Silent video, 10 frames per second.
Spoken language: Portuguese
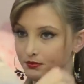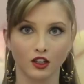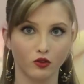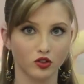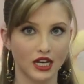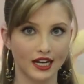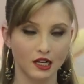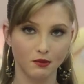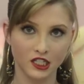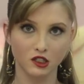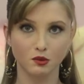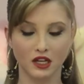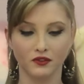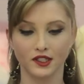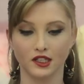Então eu vou usar aquele mesmo
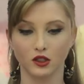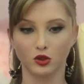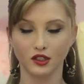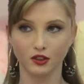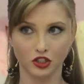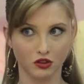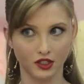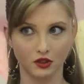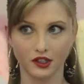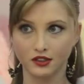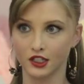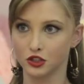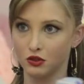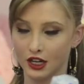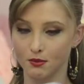spray fixador que eu já usei no
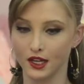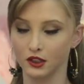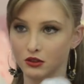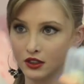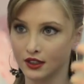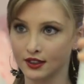restante do cabelo